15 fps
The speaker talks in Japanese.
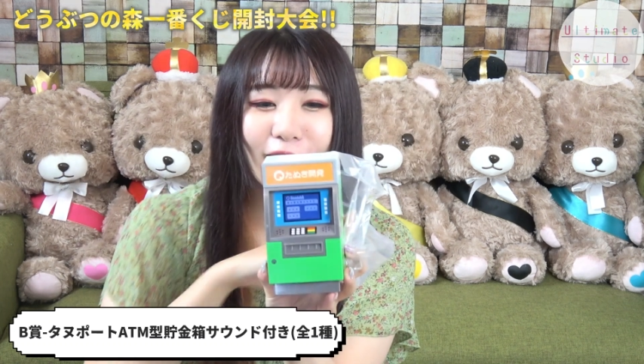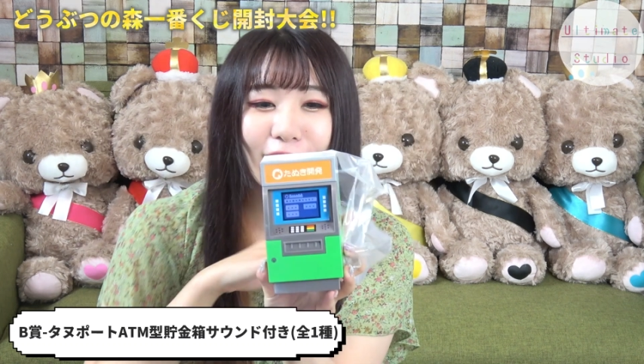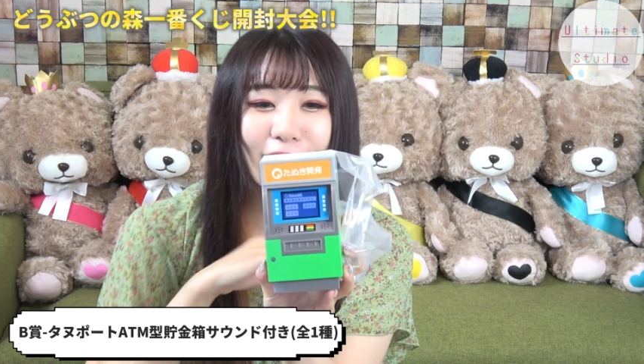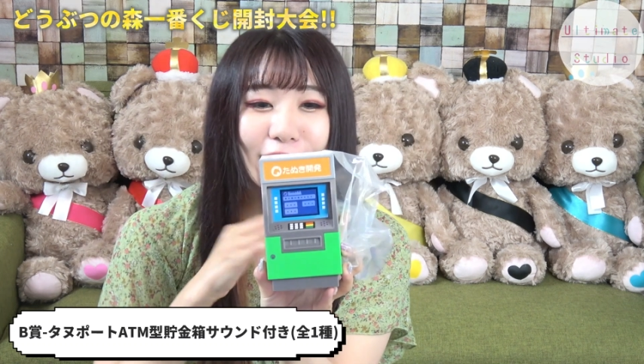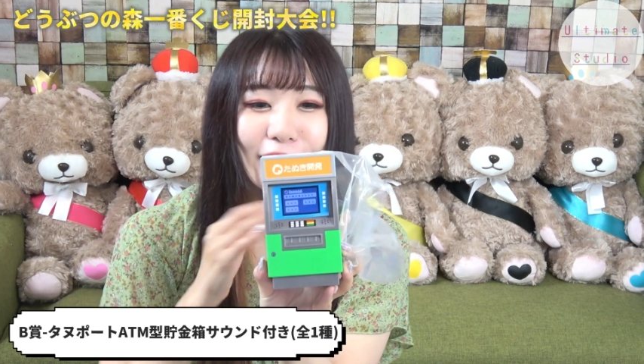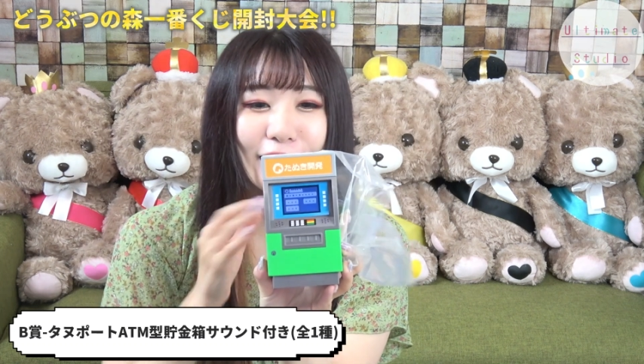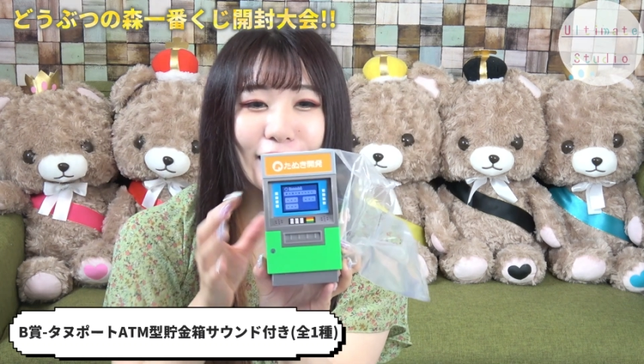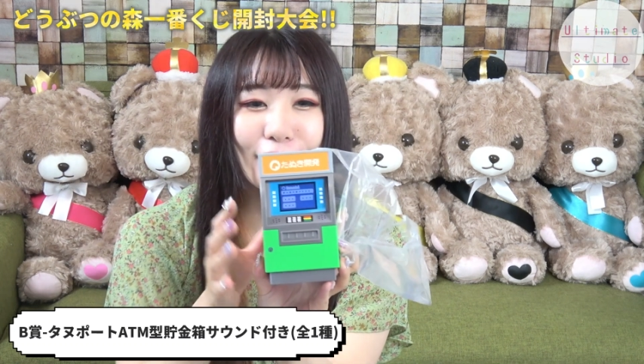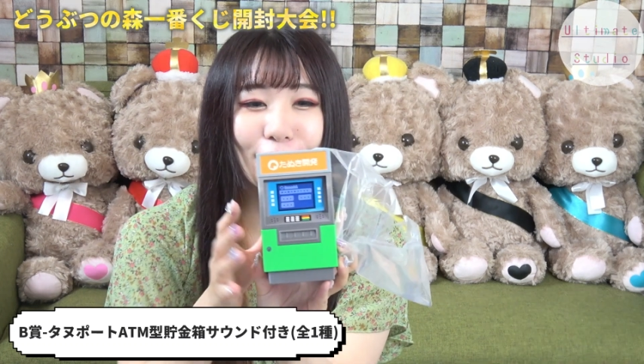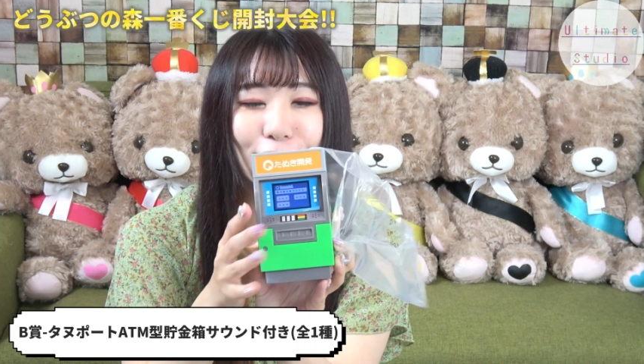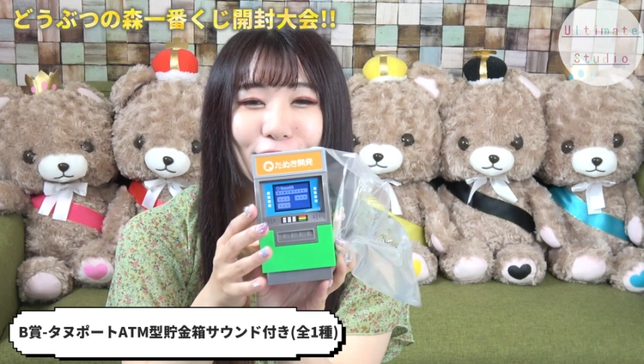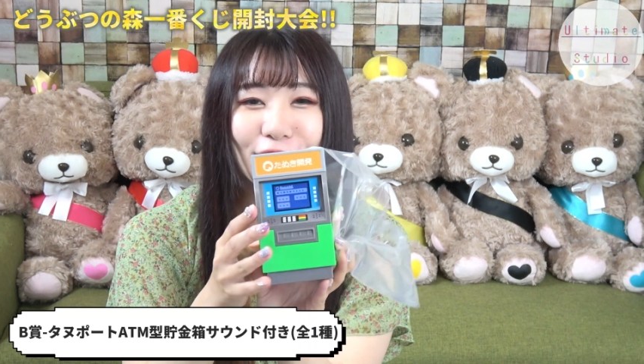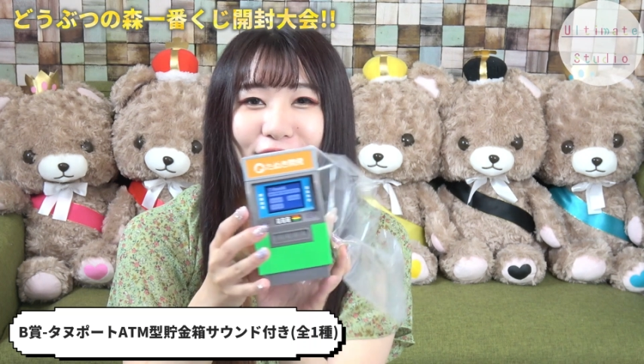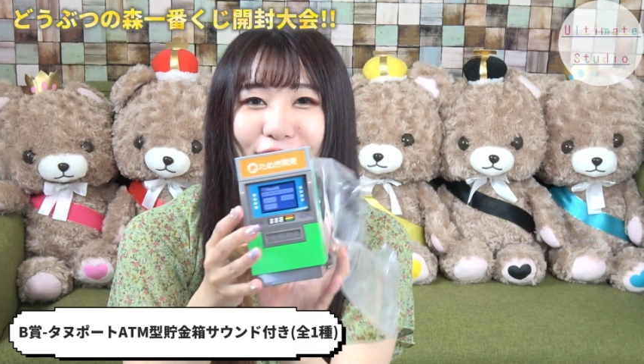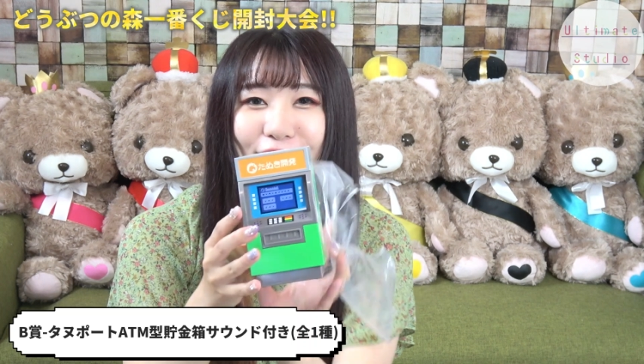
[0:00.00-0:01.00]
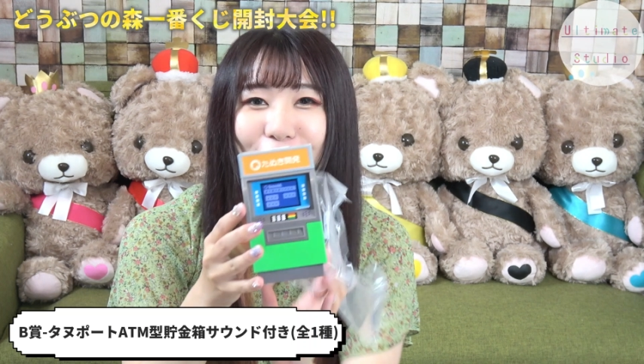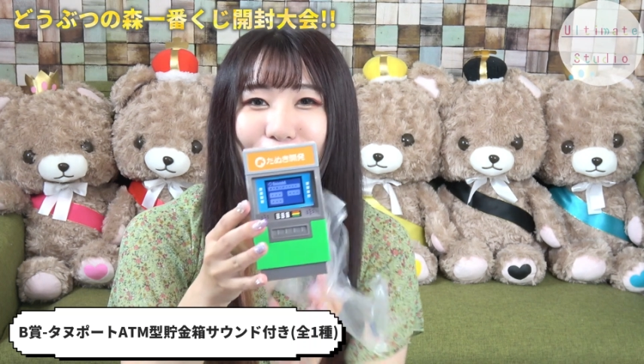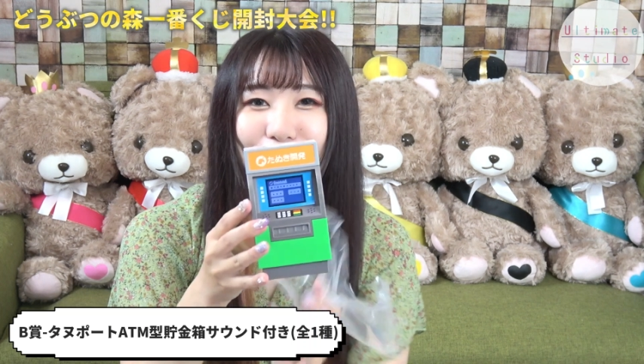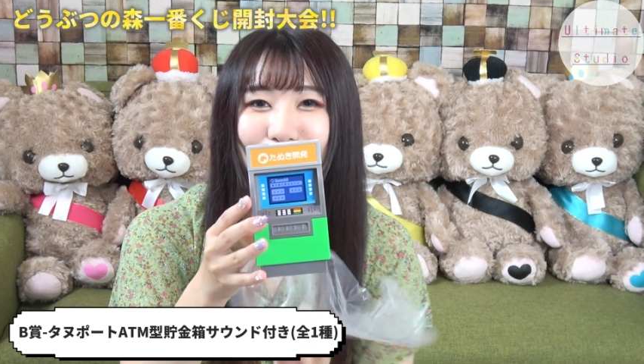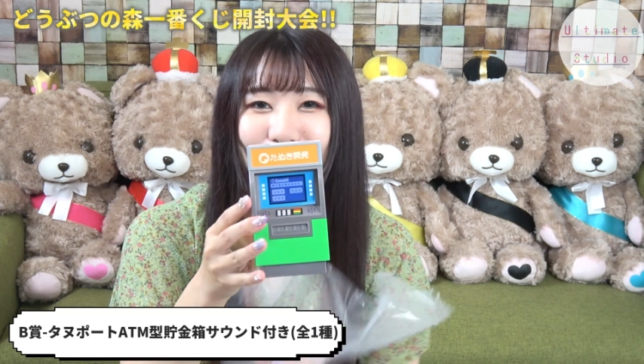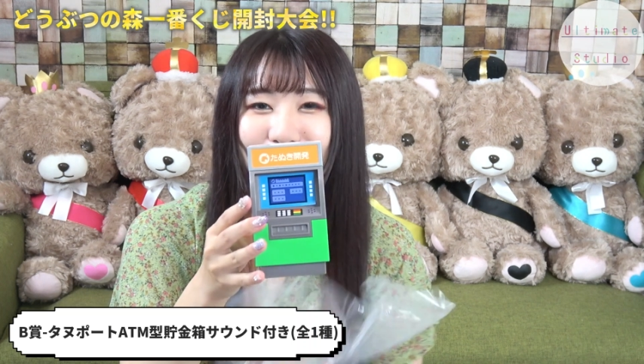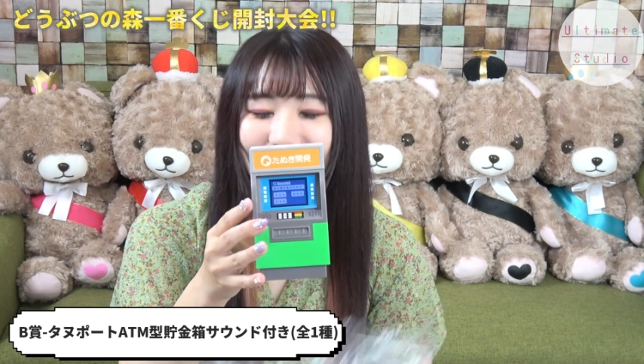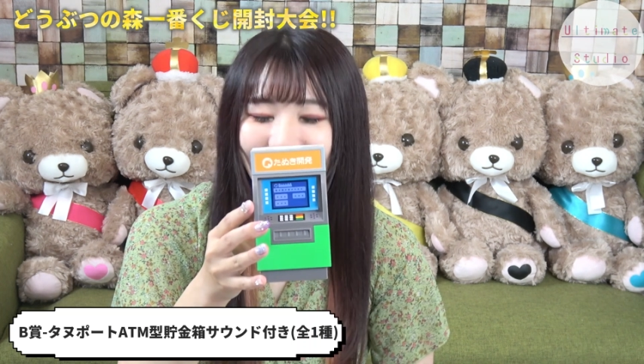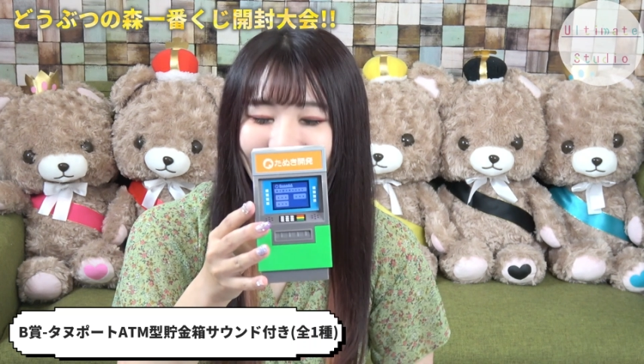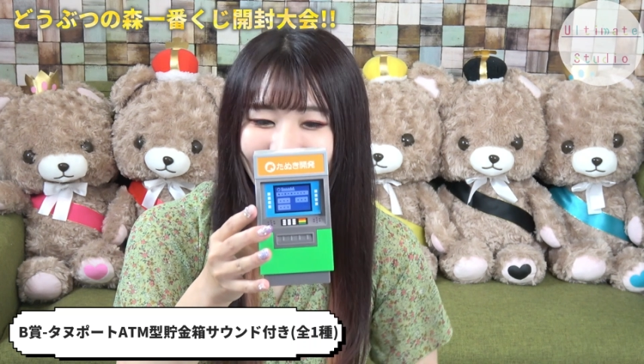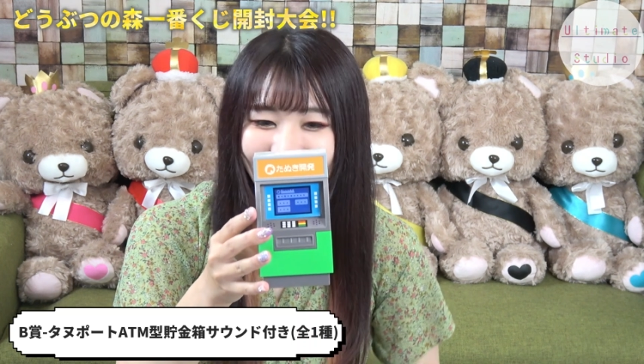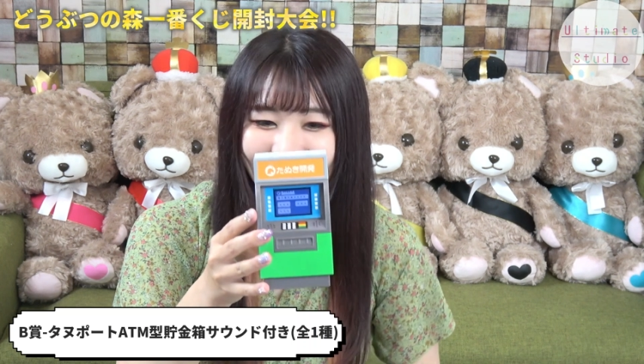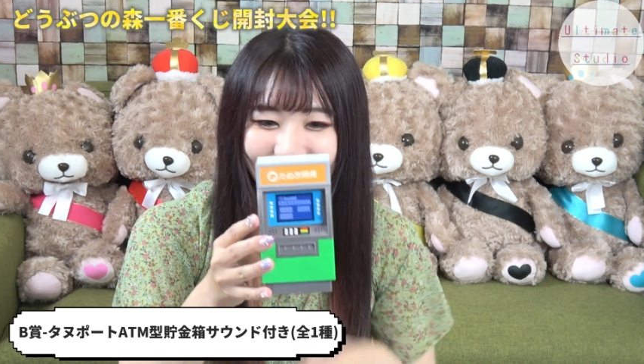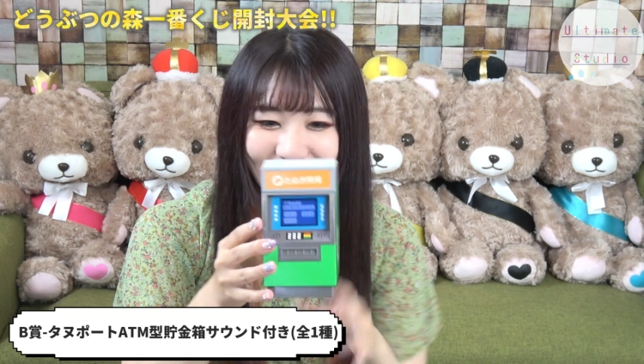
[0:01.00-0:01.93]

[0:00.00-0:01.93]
ATM になっております